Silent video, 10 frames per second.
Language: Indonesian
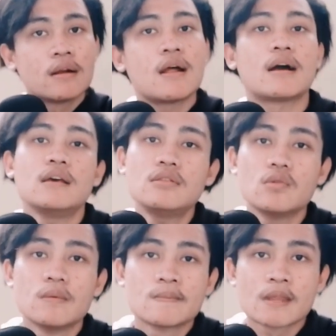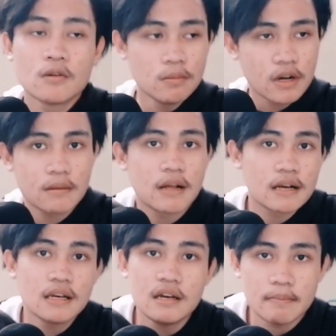nah gitu gue bukan
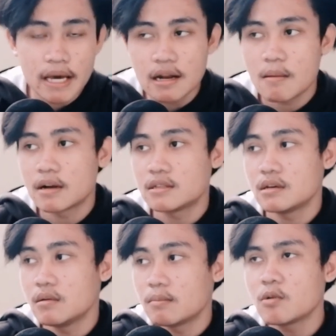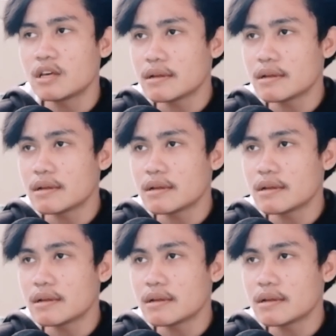belakang gigi beda berarti gue mungkin